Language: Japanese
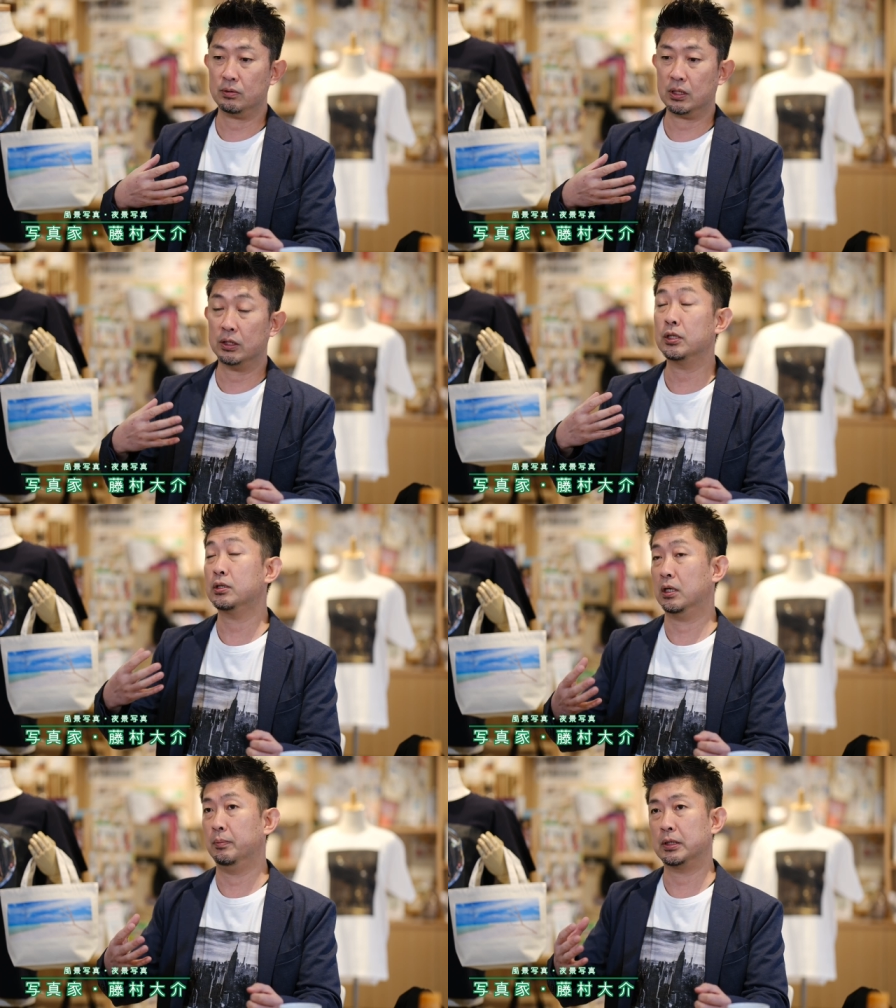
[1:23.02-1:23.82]
ができ
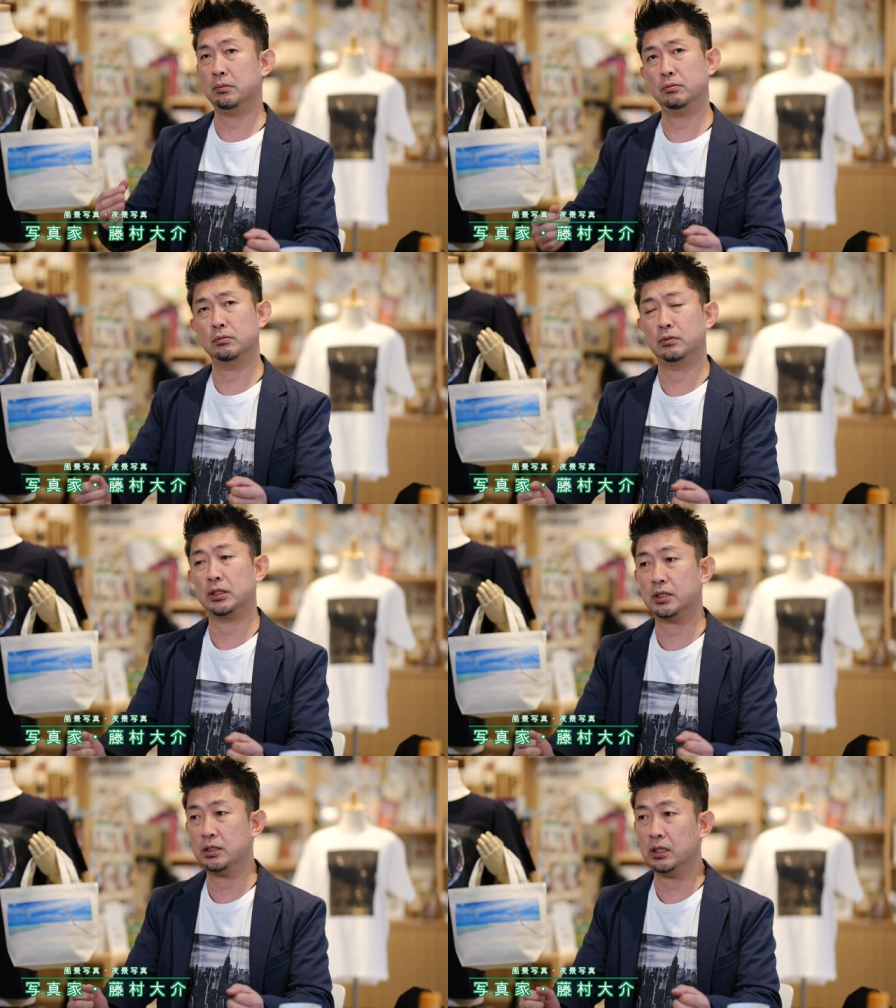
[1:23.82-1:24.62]
たら、まあ、多分
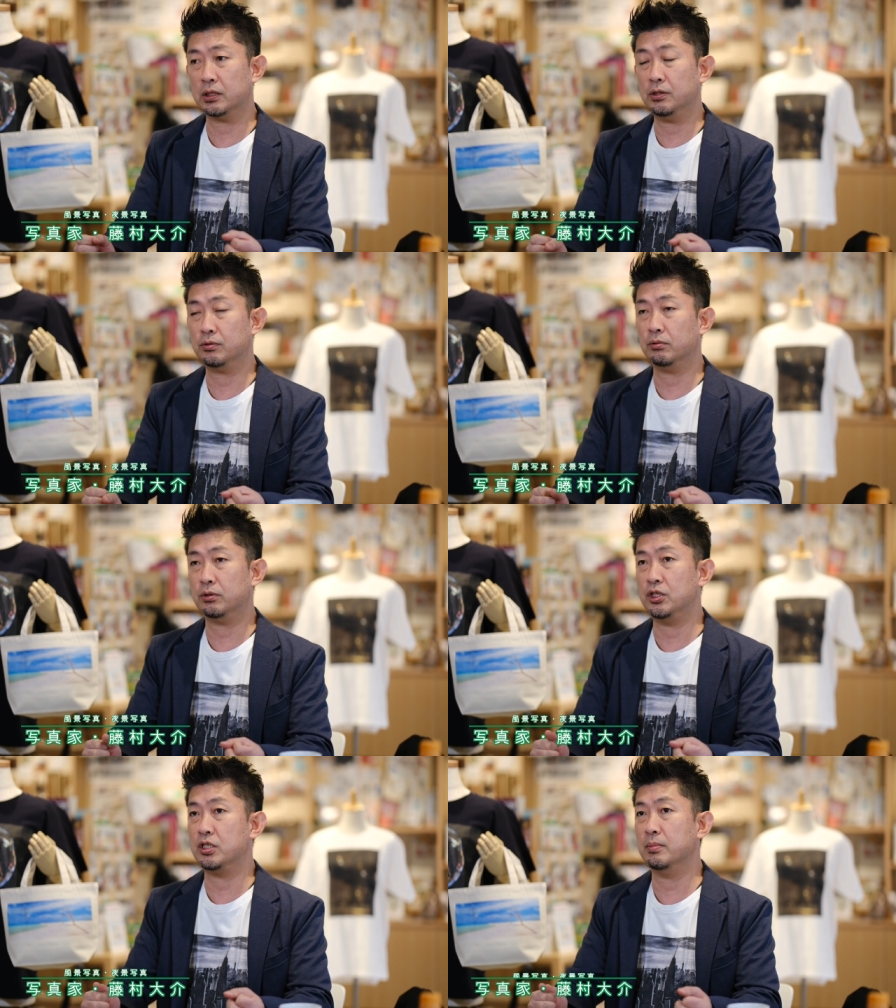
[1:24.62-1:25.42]
写真やってる人っ
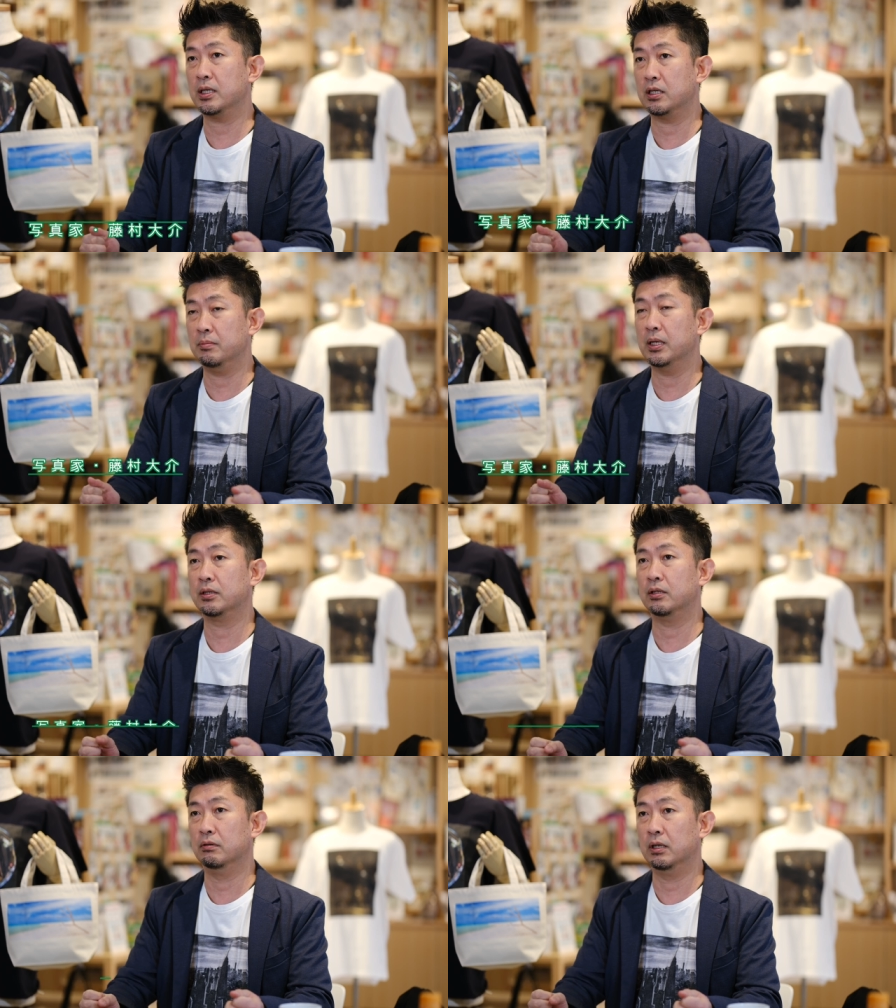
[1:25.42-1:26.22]
て1枚や2
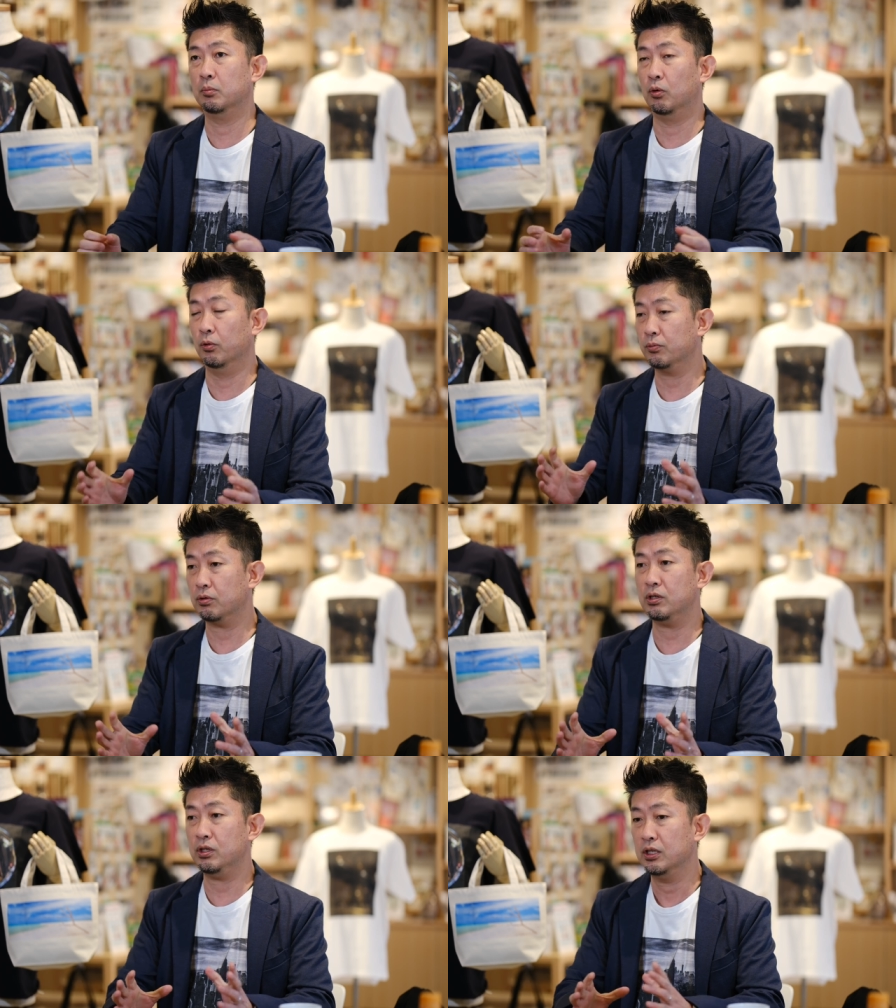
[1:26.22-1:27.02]
枚っていうのはもう本
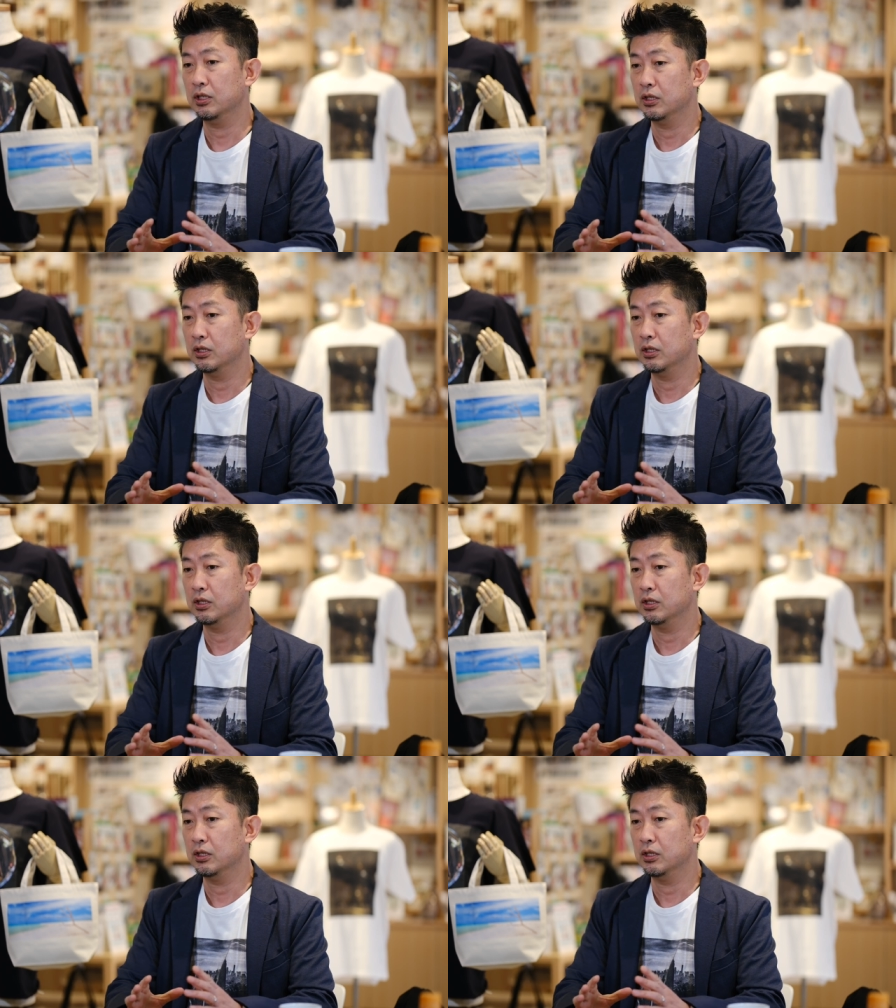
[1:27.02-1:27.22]
当に